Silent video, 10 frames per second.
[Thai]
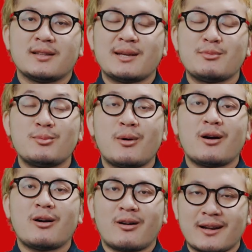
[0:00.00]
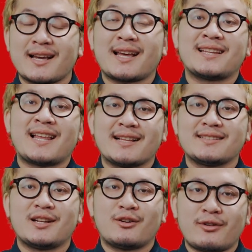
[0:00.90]
ในมุมมองของนักการตลาด
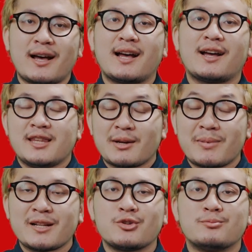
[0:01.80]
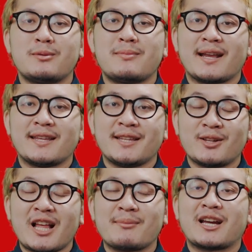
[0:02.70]
เจนอัลฟายังเป็นกลุ่มเป้าหมายที่
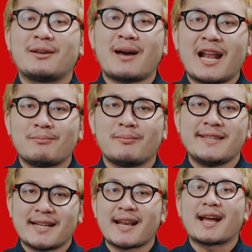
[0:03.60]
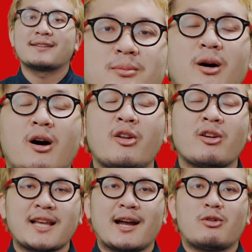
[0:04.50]
ต้องทำการบ้านเป็นอย่างหนักเพราะน
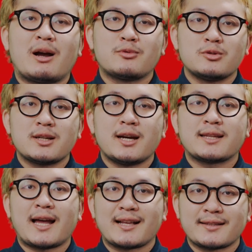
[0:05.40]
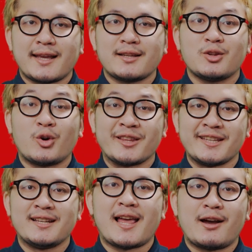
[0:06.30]
อกจากความคุ้นเคยทางเทคโนโล
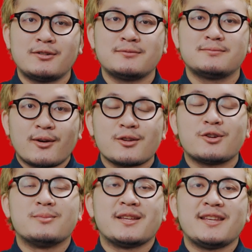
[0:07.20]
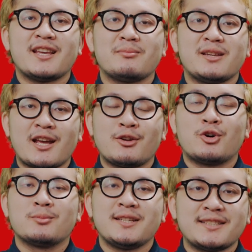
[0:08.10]
ยีแล้ว คนกลุ่มนี้ยังมีแนว
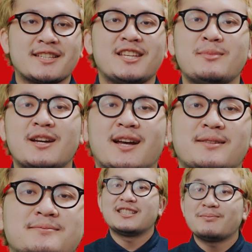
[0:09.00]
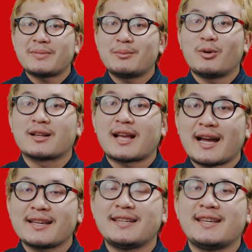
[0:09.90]
โน้มที่จะขี้เบื่อ ซึ่งเป็นผล
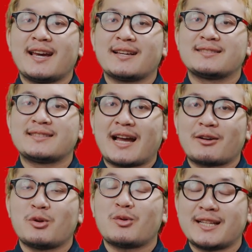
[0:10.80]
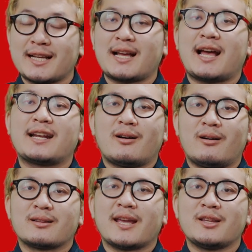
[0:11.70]
ข้างเคียงจากวิวัฒนาการข
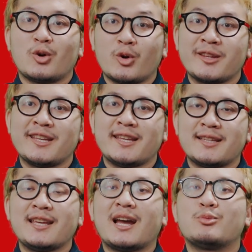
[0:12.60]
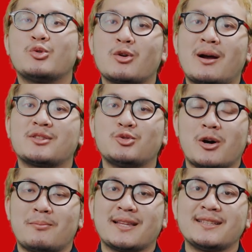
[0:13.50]
องเทคโนโลยีที่อำนวยความสะด
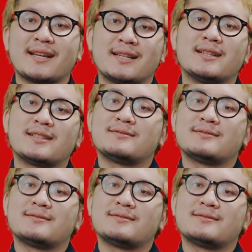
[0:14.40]
วกมาตั้งแต่เกิด